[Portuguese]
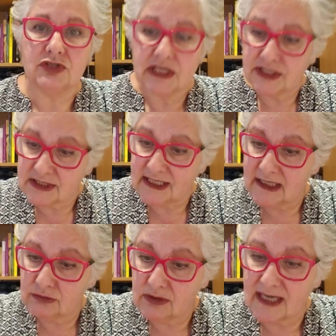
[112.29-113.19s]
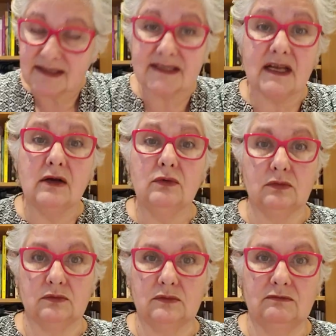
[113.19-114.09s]
Gente que tem educação.
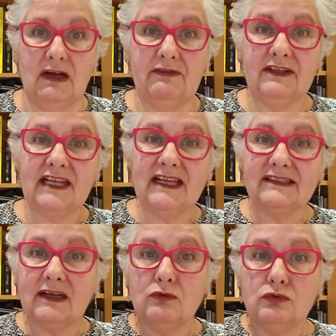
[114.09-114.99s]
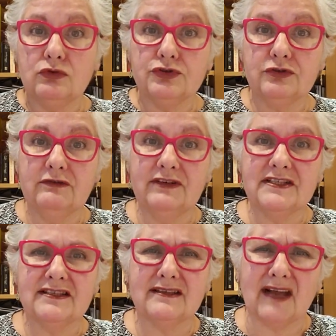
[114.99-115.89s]
Aí tem até um curso
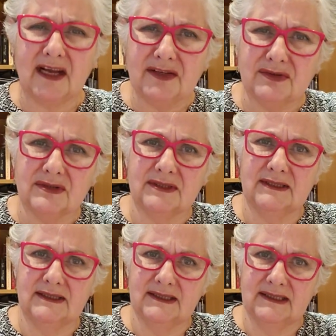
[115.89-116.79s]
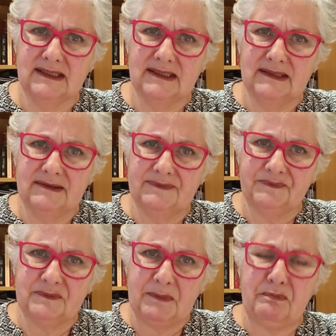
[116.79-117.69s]
universitário.
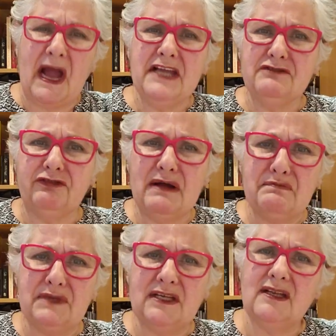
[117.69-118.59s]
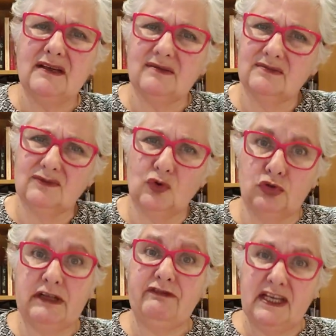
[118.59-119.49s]
Pai de família,
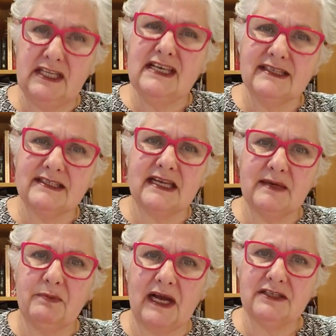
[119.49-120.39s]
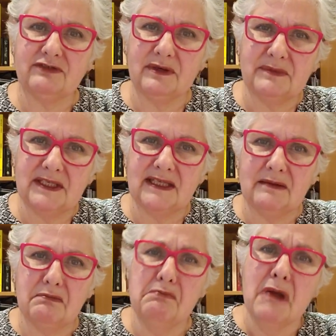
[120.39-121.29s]
ou deveria ser pai de
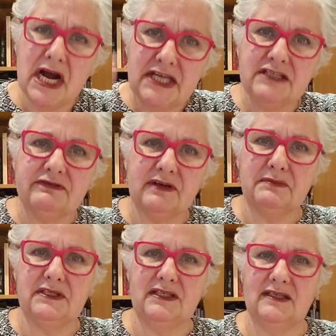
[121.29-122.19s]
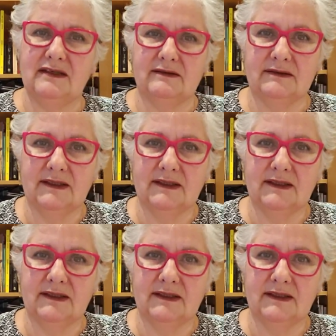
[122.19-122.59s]
família, mãe de família.